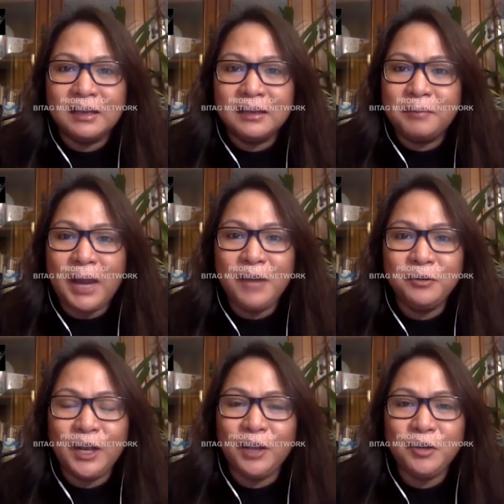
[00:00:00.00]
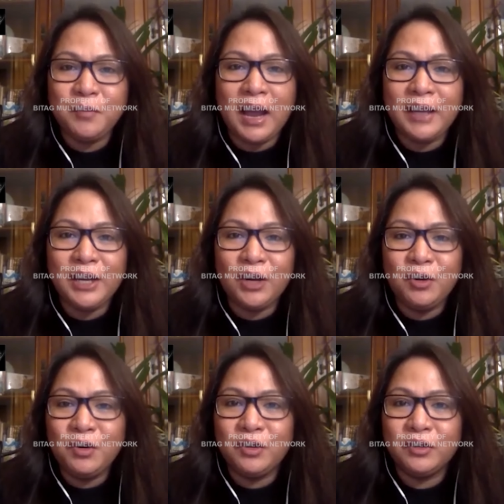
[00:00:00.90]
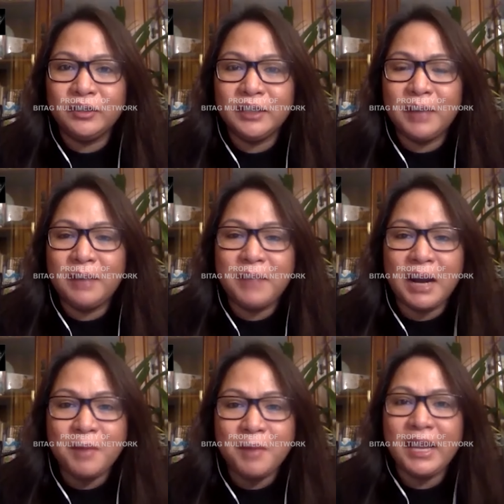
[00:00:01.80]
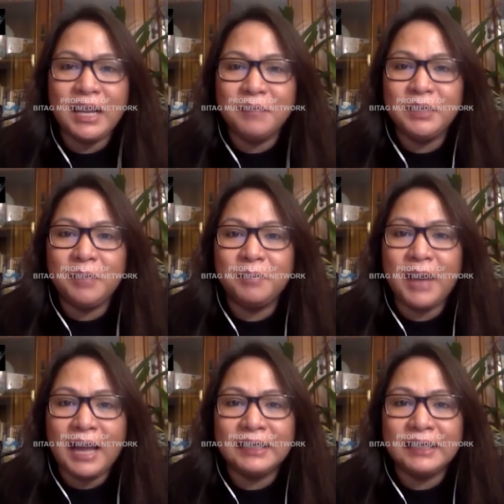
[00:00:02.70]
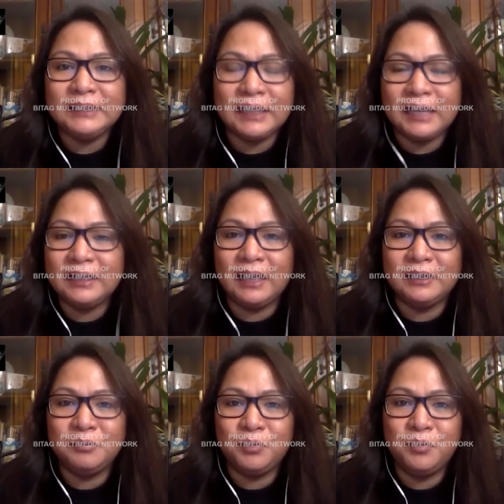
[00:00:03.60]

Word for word: Paano na lang yung mga anak ko? Di ba? Baka mamaya gamitin pa again sa kanila. Di po